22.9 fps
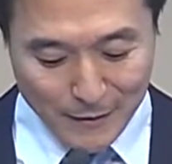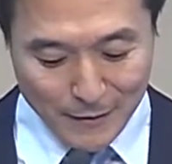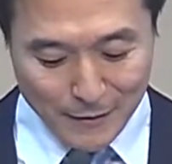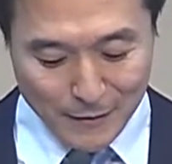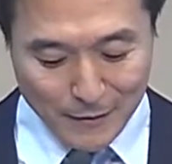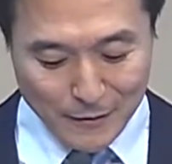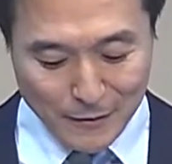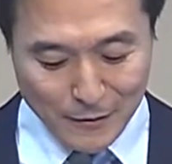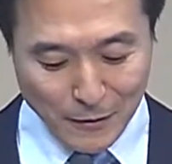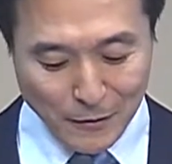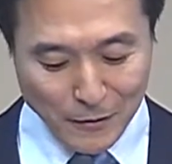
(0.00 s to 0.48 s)

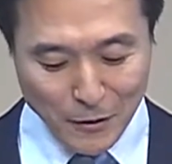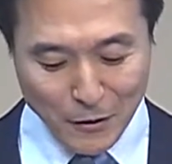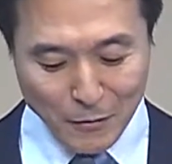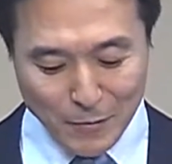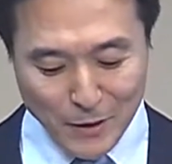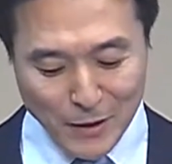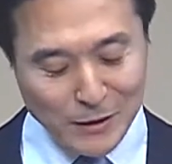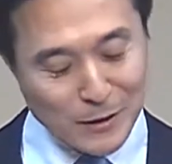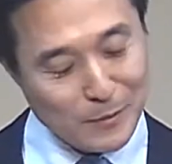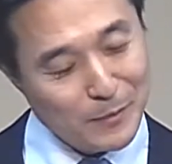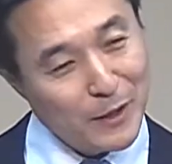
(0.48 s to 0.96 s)
성경
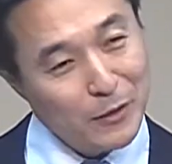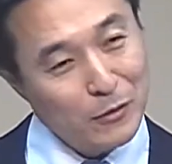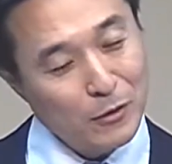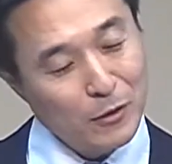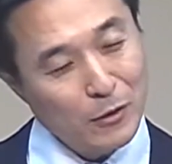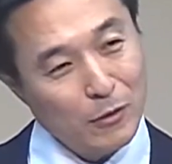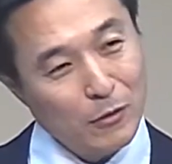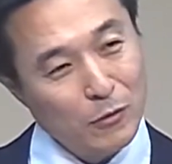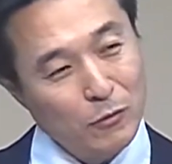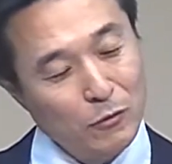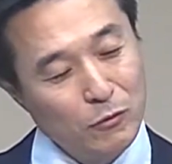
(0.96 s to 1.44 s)

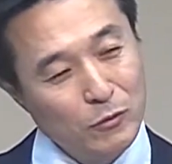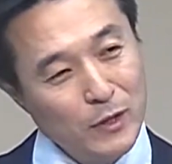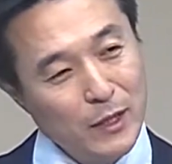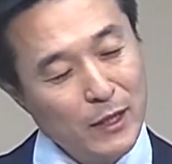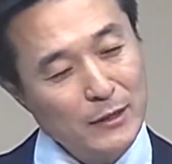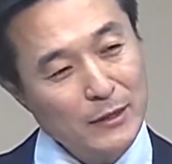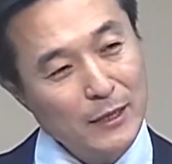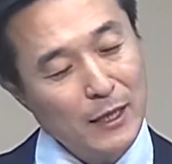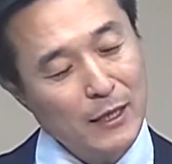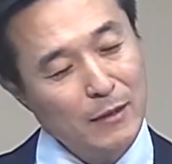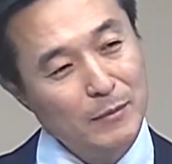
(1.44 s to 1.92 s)
말씀에도 우리의
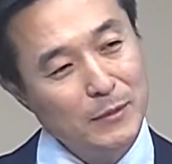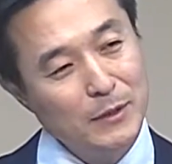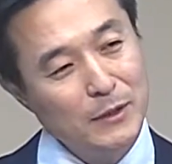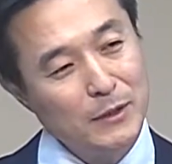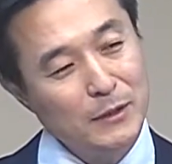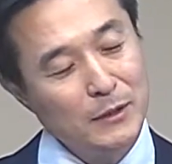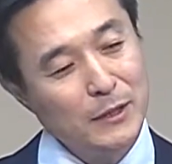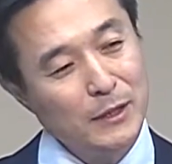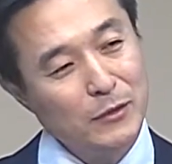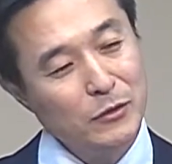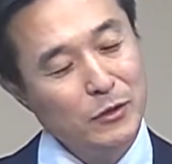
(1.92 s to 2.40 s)

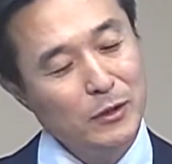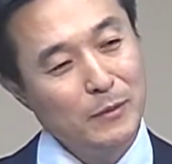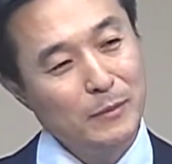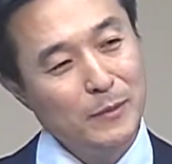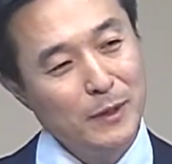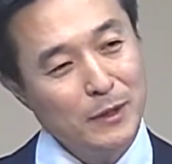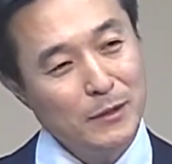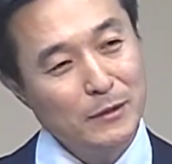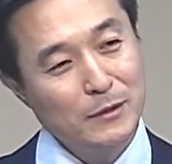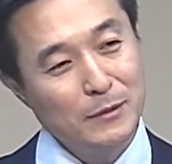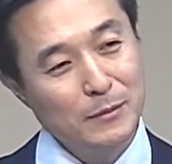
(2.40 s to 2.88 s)
삶은 예수님
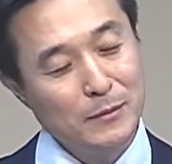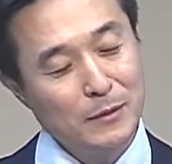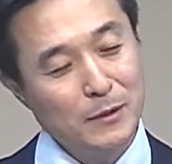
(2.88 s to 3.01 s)
말씀,